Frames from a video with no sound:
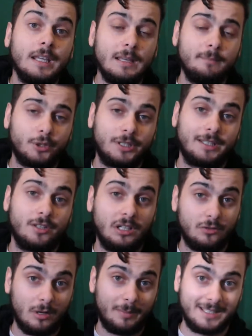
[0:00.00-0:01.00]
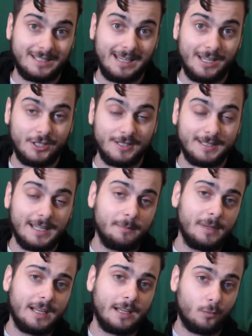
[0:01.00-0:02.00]
Impostazioni su Apex Legends.
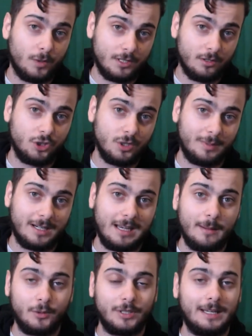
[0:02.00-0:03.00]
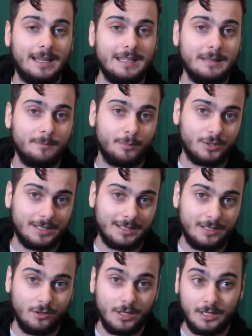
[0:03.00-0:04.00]
Ebbene, quest'oggi parliamo delle
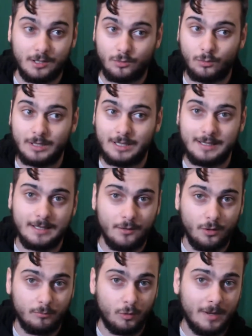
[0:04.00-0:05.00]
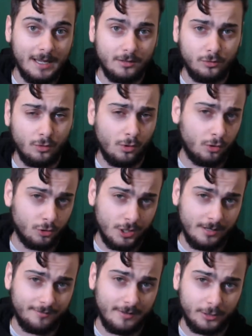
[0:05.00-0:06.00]
impostazioni che sto utilizzando al momento, ho
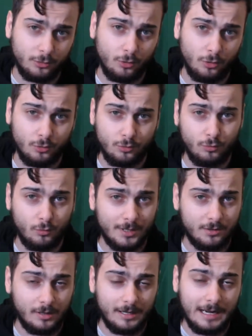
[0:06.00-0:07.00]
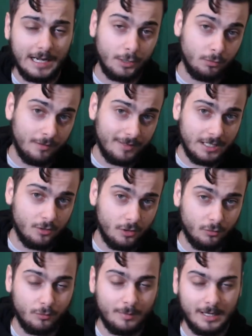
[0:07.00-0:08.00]
già fatto su questo canale due video
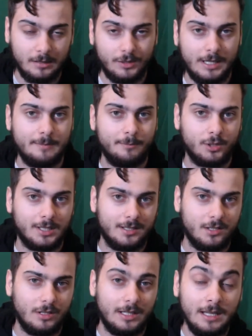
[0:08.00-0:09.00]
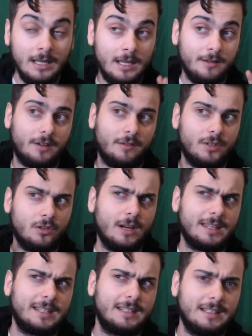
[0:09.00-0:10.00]
in cui parlo delle impostazioni fra
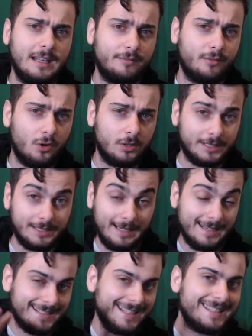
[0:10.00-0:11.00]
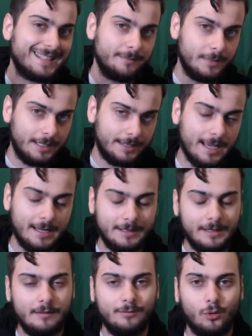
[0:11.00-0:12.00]
virgolette di default, delle sensibilità
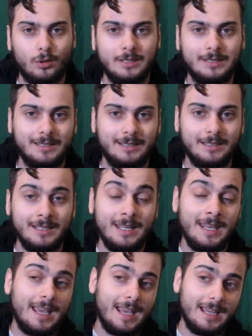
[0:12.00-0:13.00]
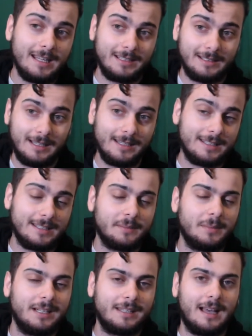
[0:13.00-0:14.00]
di default e delle
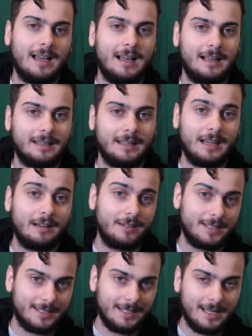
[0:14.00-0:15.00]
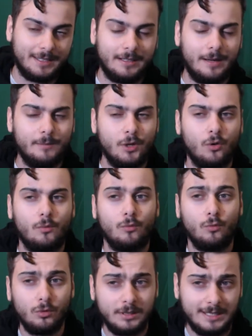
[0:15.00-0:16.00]
sensibilità anche avanzate. Nel mio
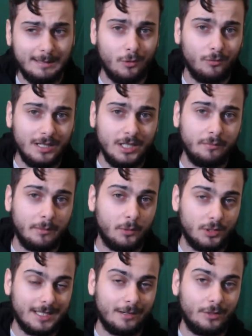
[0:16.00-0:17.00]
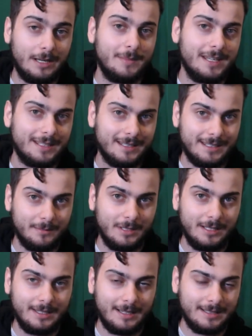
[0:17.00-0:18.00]
ultimo video vi mostravo le mie
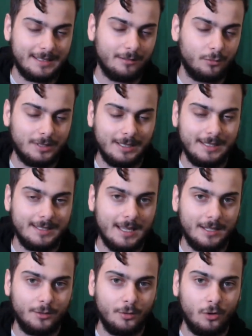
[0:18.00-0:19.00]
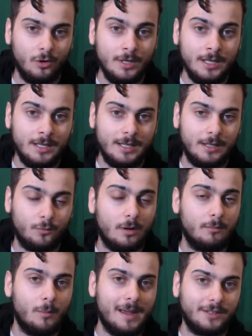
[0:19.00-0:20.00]
sensibilità che stavo utilizzando in
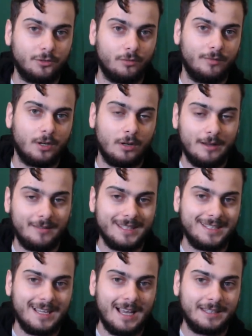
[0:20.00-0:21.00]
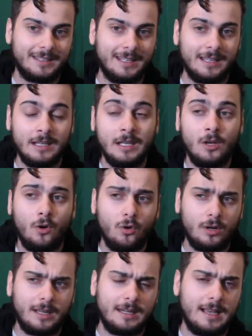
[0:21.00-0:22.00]
quel momento, ovvero le avanzate,
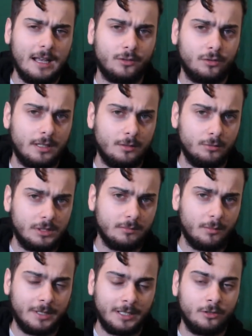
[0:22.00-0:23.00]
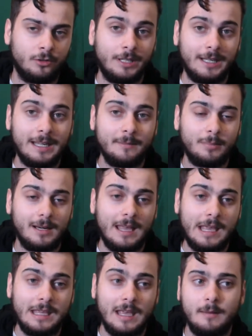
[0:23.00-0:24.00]
ho caricato nell'ultimo periodo dei
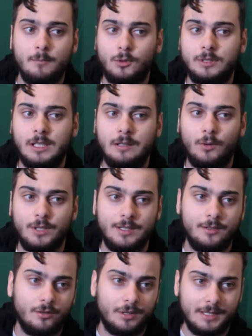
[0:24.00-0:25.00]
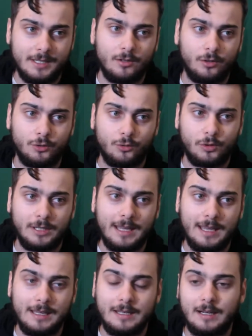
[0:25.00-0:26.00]
gameplay e molti di voi si sono resi conto
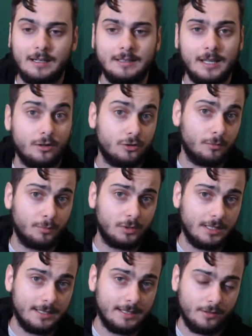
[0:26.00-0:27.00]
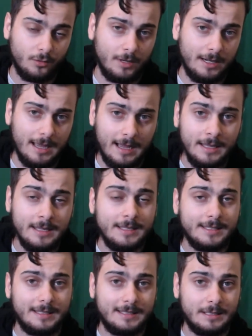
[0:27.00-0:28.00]
che in realtà non sto più utilizzando quella
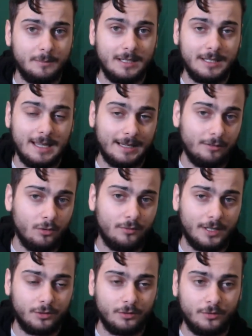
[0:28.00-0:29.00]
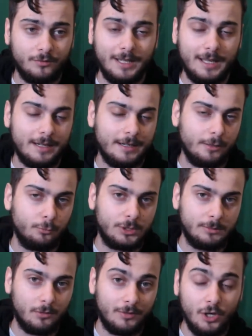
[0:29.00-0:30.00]
sensibilità che avevo fatto vedere
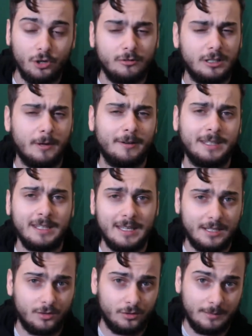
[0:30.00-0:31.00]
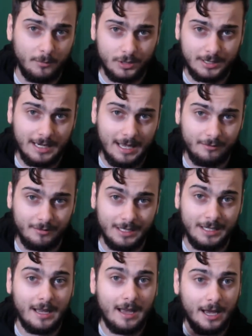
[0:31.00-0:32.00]
nell'ultimo video quindi mi avete chiesto di
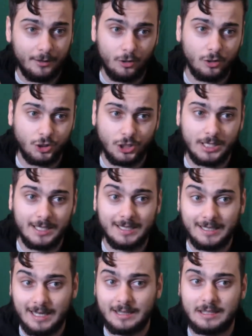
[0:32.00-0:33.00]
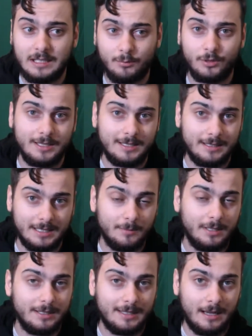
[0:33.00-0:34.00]
mostrarvi ad oggi che tipo di
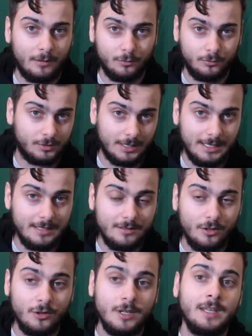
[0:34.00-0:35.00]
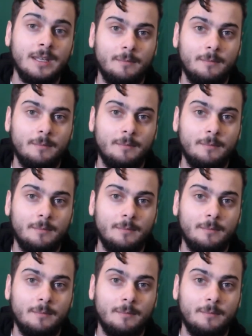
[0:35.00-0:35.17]
sensibilità utilizzo.